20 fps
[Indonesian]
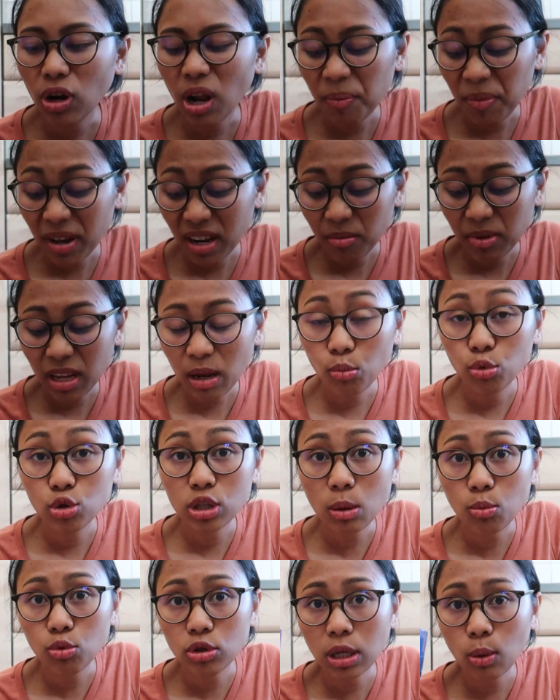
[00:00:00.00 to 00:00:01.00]
Apa namanya?
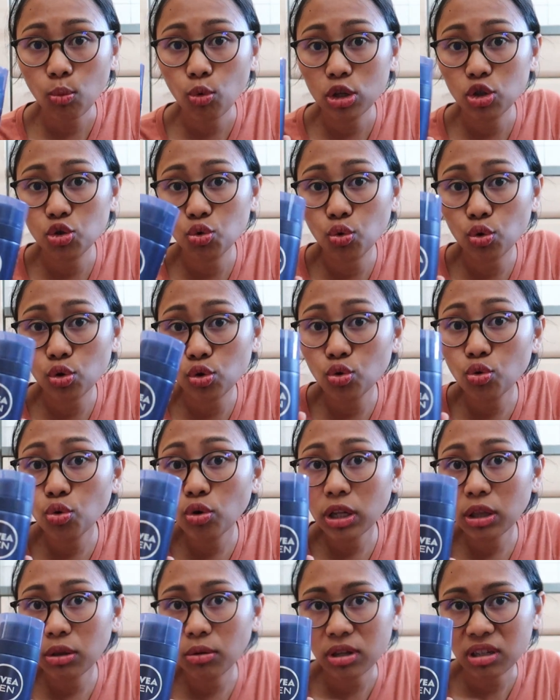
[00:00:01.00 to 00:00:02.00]
Busa-busa buat
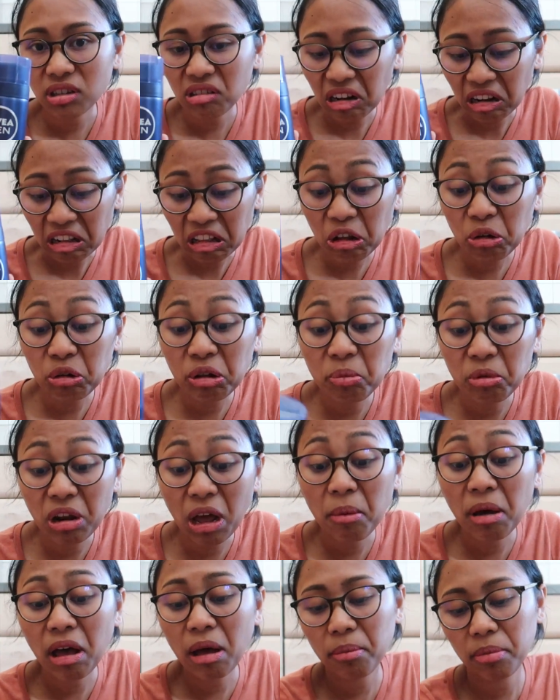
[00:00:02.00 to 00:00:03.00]
cukur-cukur itu ya. Saya tahu dia
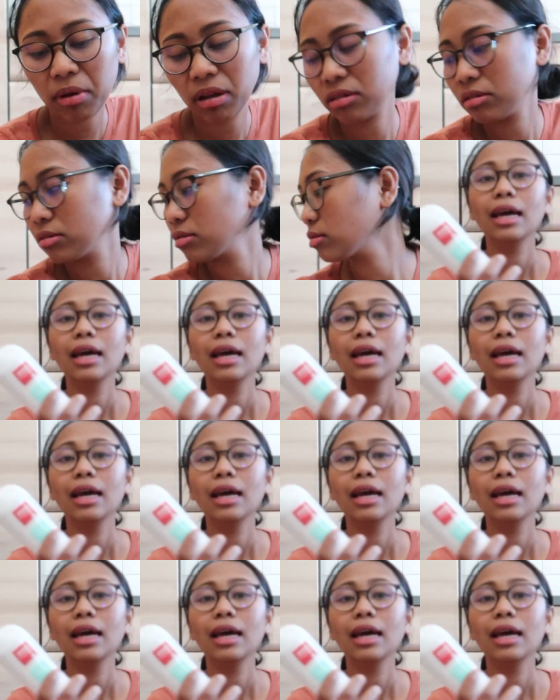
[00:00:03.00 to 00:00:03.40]
nama apa.